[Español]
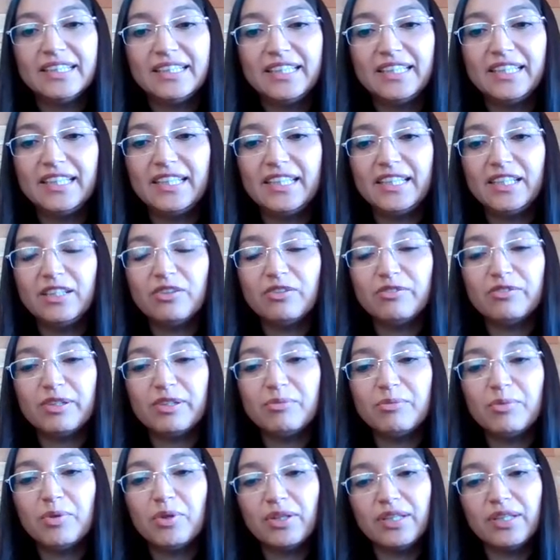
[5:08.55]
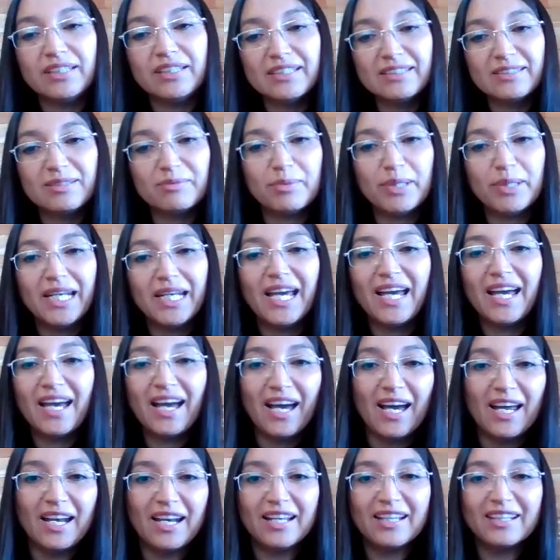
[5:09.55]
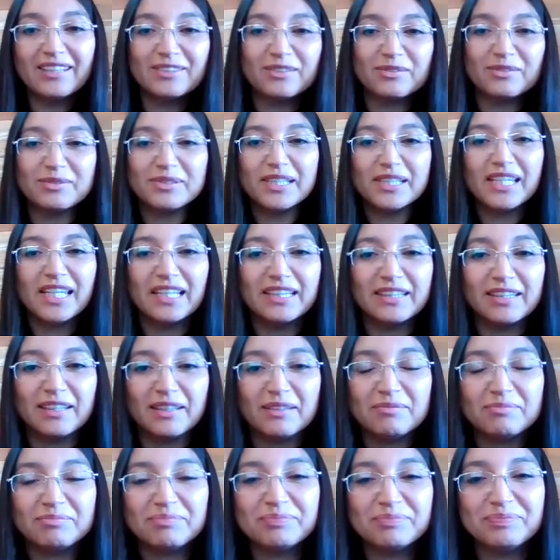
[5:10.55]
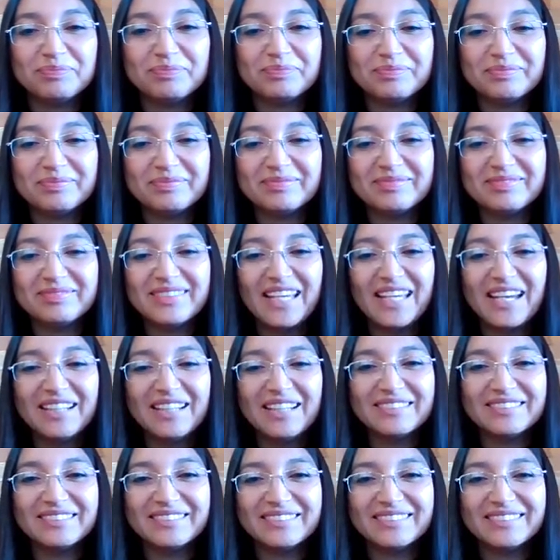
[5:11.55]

y nos vemos de esta semana a la subsiguiente. ¿Ya?